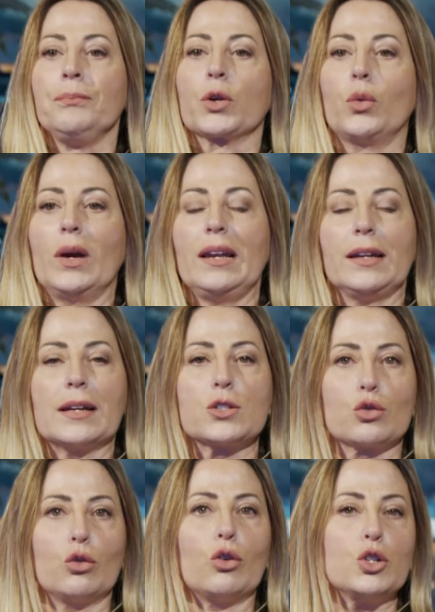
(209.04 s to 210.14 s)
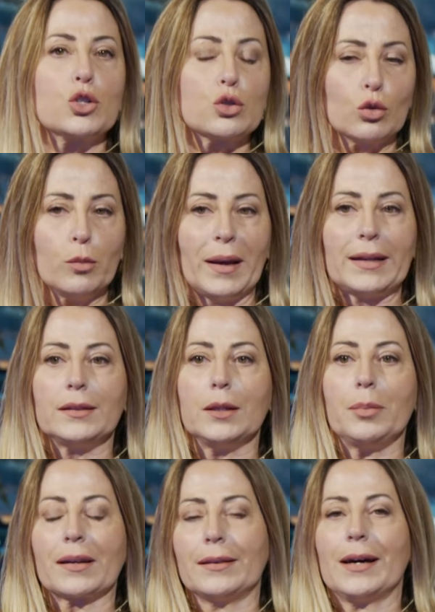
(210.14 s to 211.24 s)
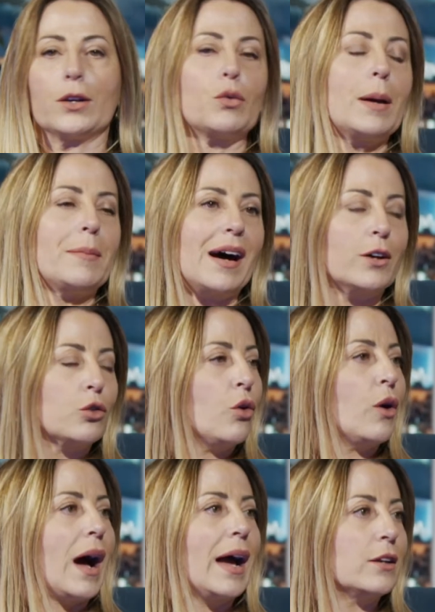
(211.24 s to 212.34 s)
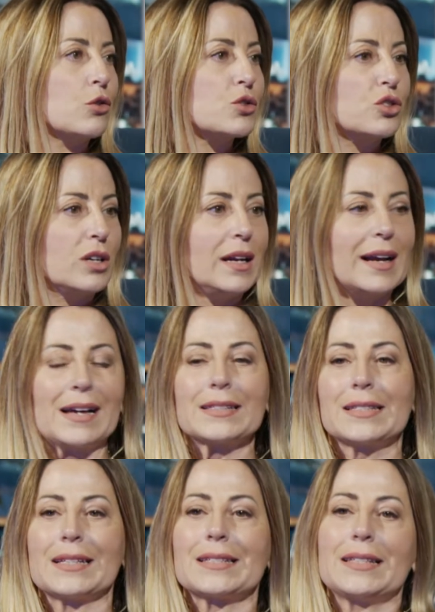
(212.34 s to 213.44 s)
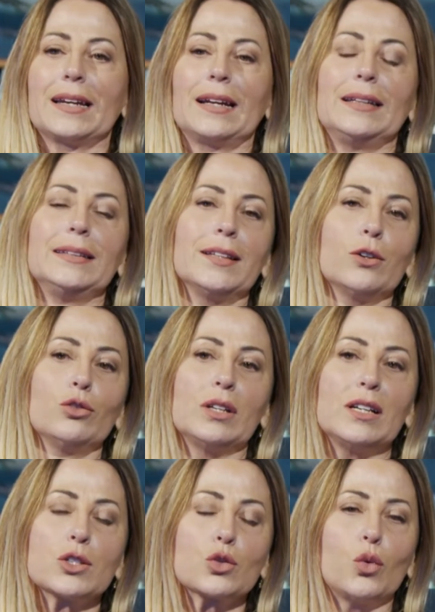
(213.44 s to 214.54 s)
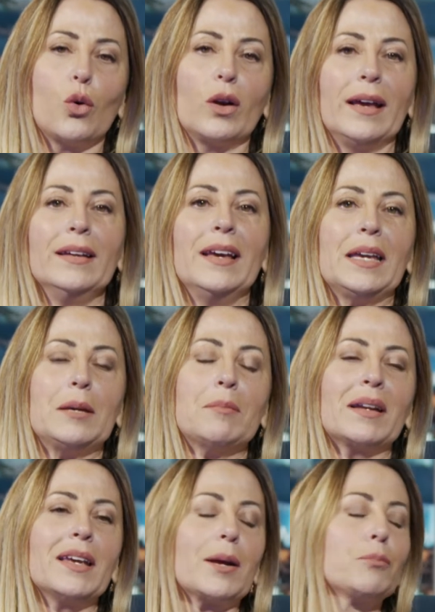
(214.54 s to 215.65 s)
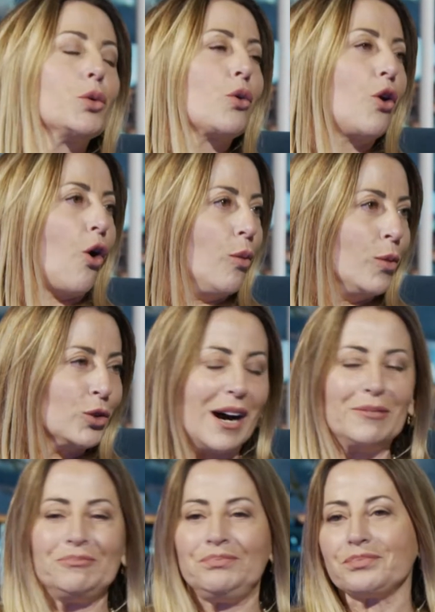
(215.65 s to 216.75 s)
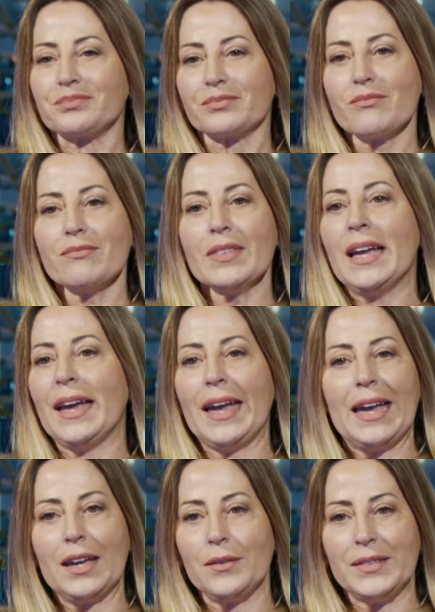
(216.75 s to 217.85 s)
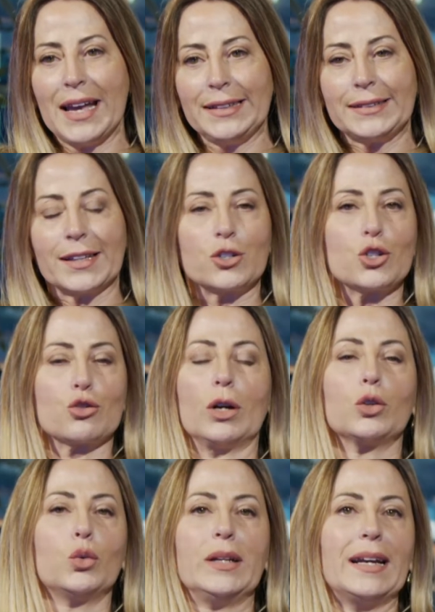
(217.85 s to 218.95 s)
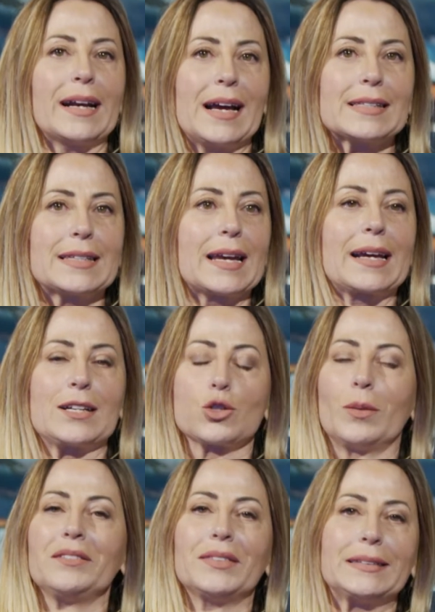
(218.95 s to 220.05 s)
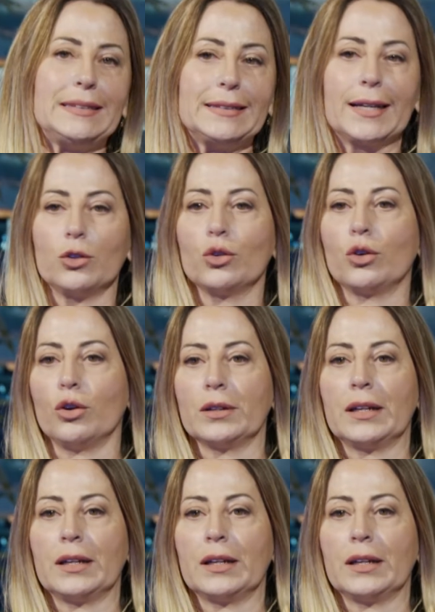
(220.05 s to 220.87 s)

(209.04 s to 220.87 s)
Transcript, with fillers: quelli che sono gli strumenti per dare una mano ai nostri ragazzi a stare all'interno delle scuole in maniera più comoda, è evidente che ci sono alcuni ragazzi che casomai faticano con